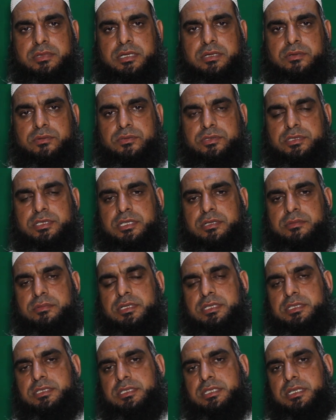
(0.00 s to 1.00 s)
है वो
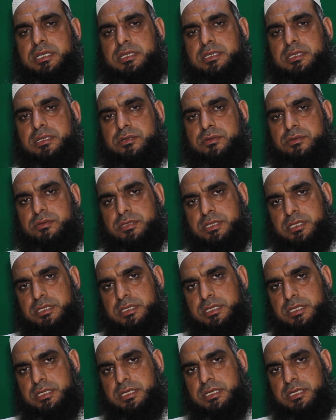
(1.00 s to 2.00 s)
सिर्फ़ इससे अदा हो
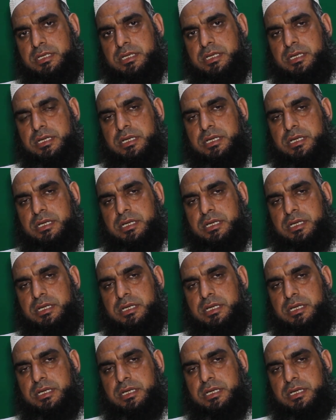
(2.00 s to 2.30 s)
जाता है